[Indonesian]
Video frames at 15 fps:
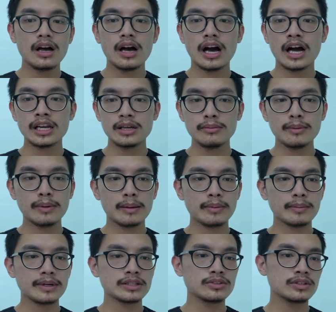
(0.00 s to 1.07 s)
Ada beberapa
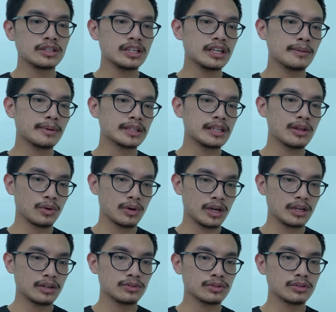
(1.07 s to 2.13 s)
metode yang dapat
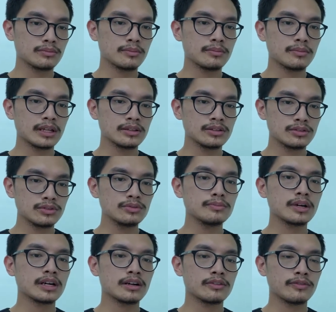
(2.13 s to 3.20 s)
dilakukan untuk membantu
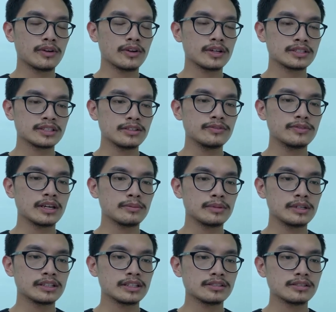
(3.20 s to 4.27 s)
mengevaluasi
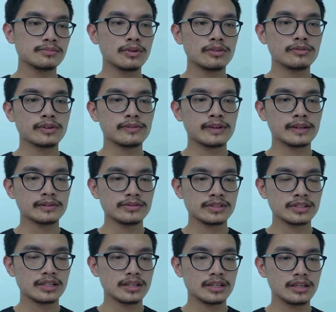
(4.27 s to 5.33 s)
viabilitas bone pivot itu
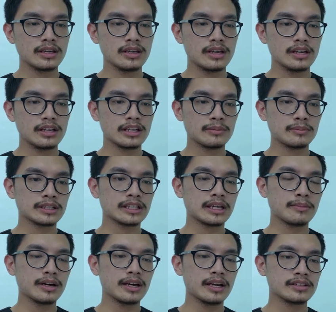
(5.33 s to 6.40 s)
sendiri. Yang
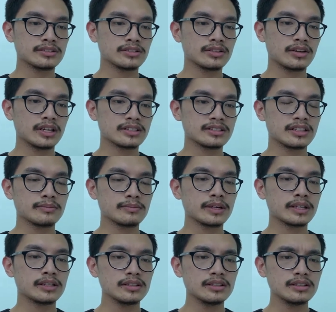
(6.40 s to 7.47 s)
pertama, extrovert skin
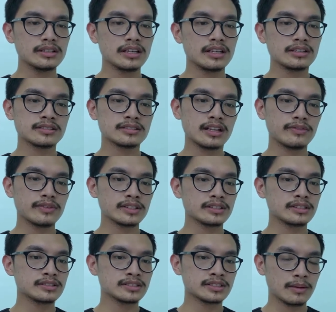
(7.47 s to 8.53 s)
pedal dan distal
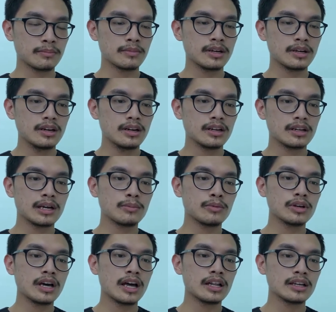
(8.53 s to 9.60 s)
vessel stump.
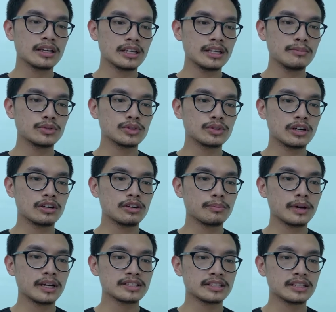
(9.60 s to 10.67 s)
Namun hal ini membutuhkan
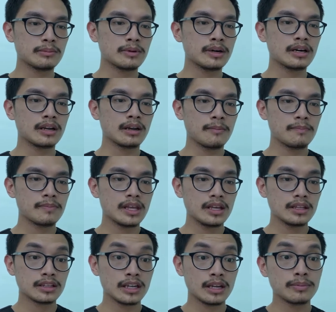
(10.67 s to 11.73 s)
operasi tambahan.
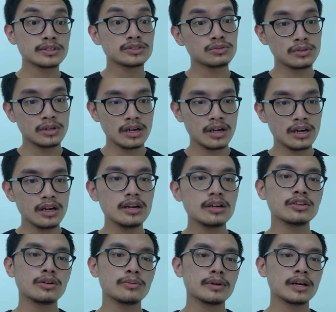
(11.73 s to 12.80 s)
Terdapat juga
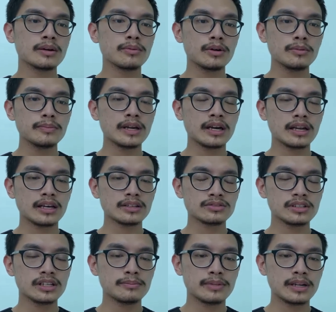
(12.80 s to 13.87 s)
Doppler probe yang langsung
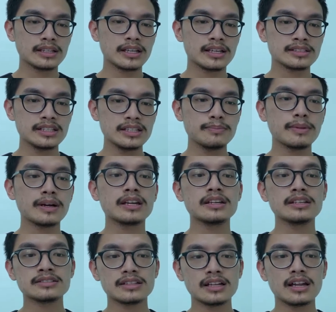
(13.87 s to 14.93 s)
diimplantasi pada
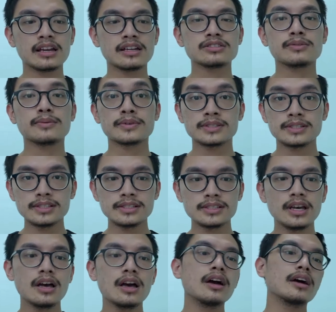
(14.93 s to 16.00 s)
distal anastomosis,
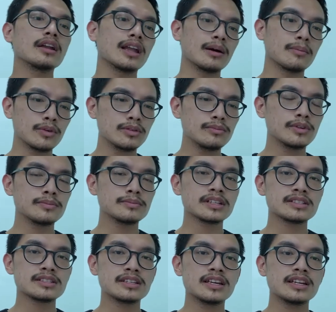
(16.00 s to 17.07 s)
namun belum
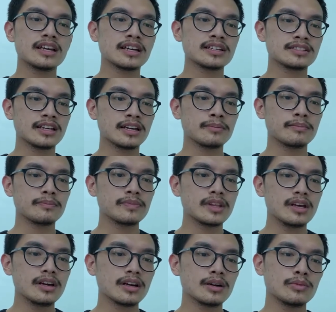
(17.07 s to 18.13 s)
tersedia di RSCM.
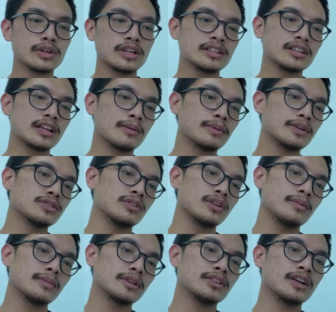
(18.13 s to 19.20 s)
Kemudian terdapat juga
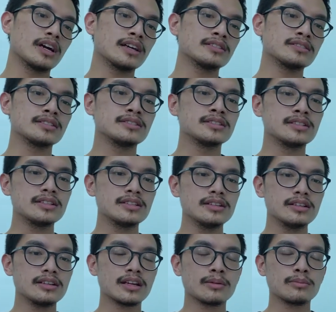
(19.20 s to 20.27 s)
metode ICG,
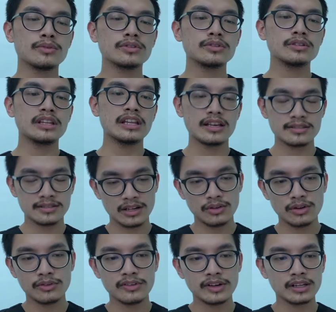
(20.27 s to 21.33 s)
namun tidak
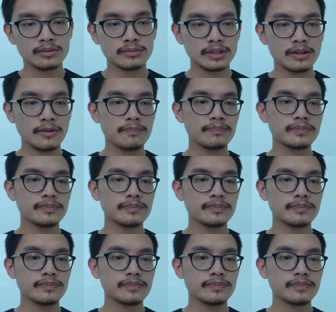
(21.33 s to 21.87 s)
selalu available.